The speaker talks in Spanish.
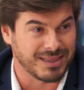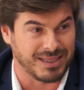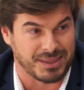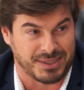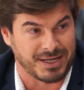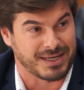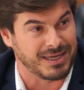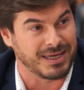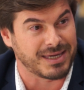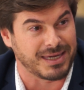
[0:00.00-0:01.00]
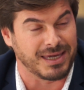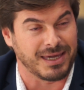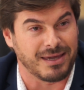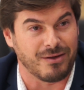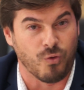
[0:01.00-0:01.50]
de hacer
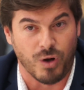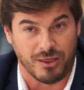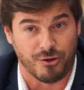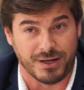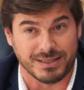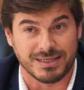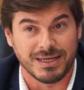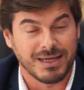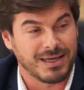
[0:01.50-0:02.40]
que, jugadores